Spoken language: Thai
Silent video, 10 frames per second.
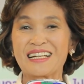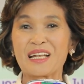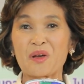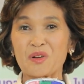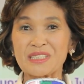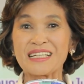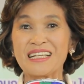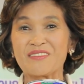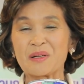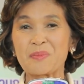แล้วเราก็จะ
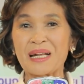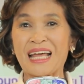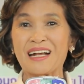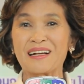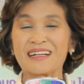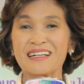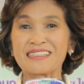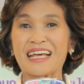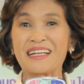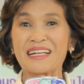เห็นว่าพลัง
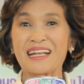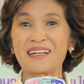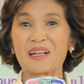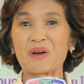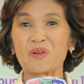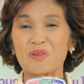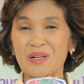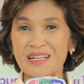ข้างในนั้นเรา